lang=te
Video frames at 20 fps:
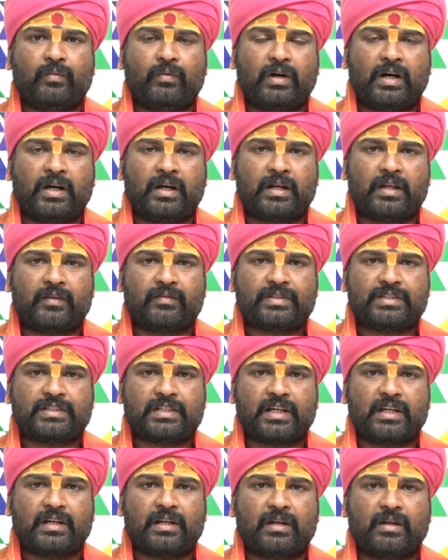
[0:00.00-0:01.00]
వాహన
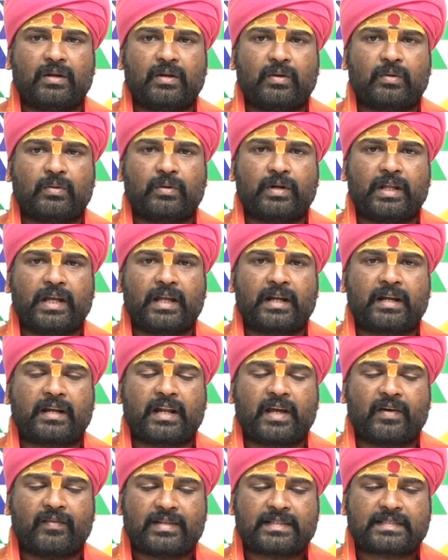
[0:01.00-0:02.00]
విషయాలలో కూడా
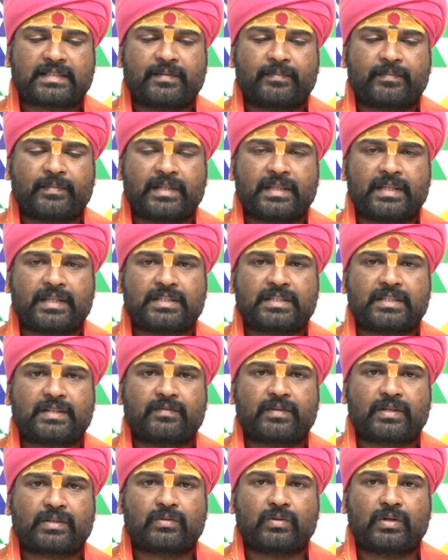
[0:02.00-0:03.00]
ట్రావెల్స్ సంబంధించిన
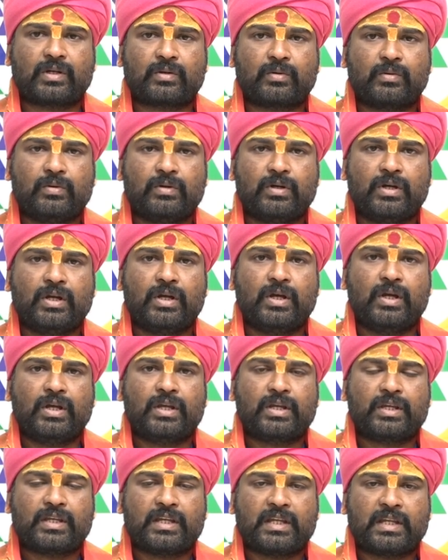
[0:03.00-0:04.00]
వ్యక్తులకు
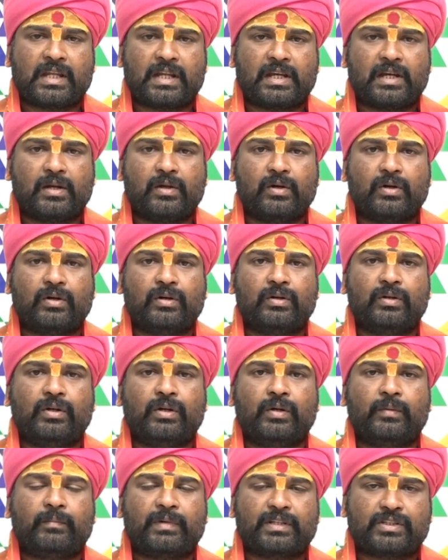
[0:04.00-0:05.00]
ఈ నెలలో
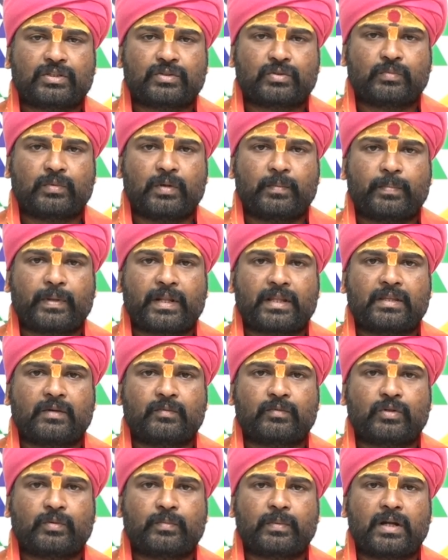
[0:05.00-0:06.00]
మంచి
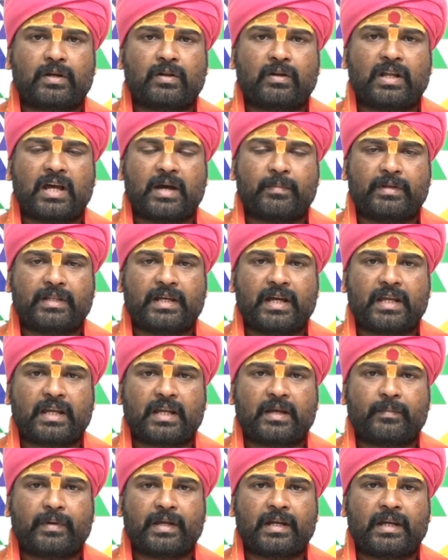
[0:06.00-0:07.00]
శుభప్రదంతో పాటు
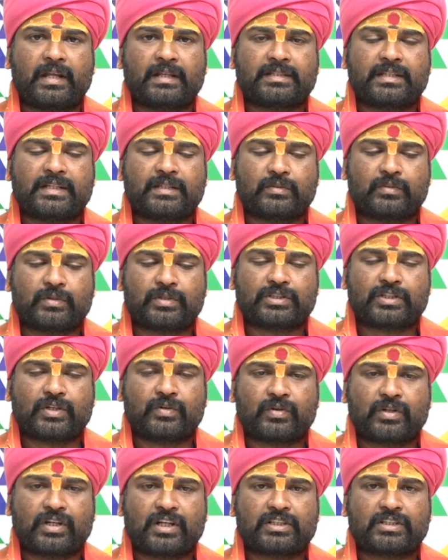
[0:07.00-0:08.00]
లాభదాయకమైన చేతికొచ్చే
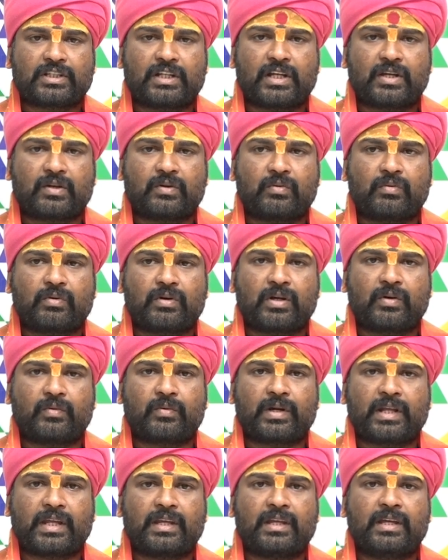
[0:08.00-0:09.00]
అవకాశాలు ఎక్కువగా
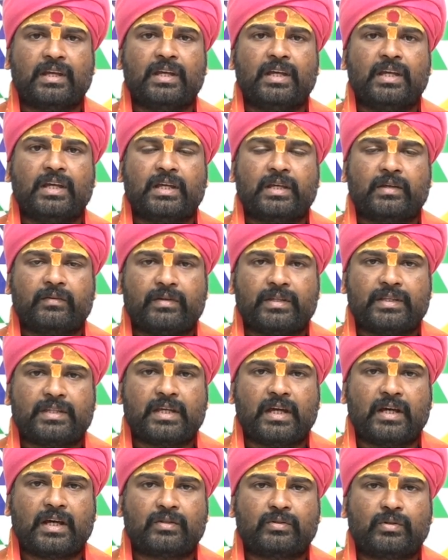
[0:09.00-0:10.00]
ఉన్నాయి
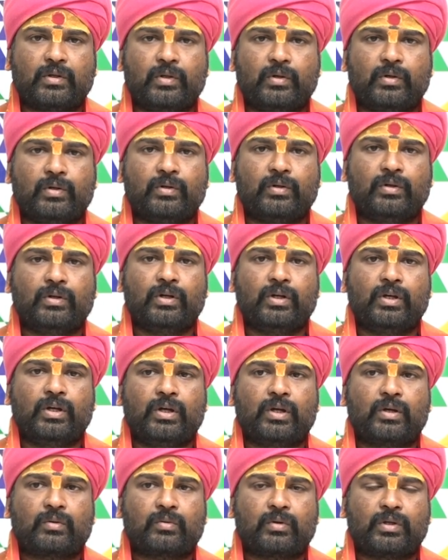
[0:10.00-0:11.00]
విద్యార్థులు
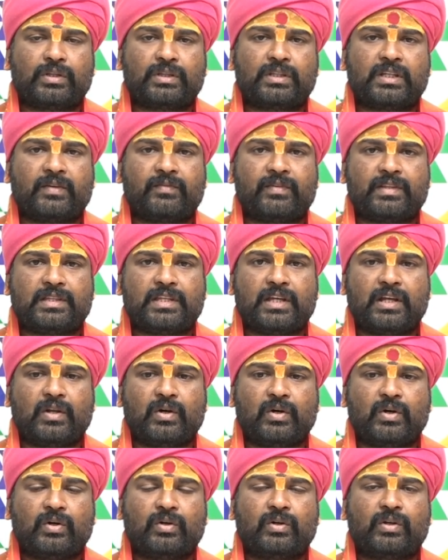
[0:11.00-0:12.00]
కొంత
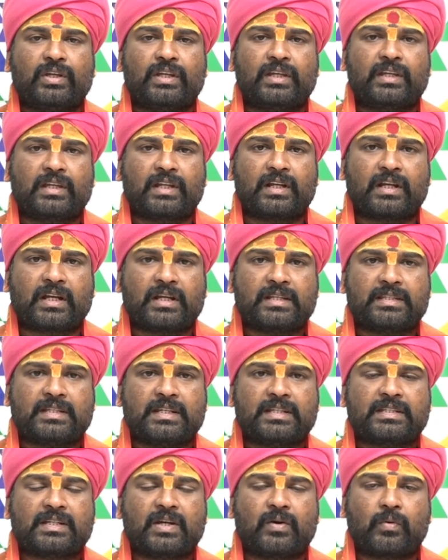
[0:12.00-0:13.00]
విద్యలో వెనకం
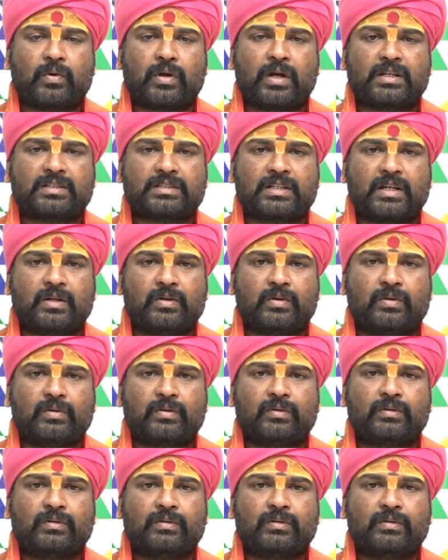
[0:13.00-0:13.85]
చేసే అవకాశాలు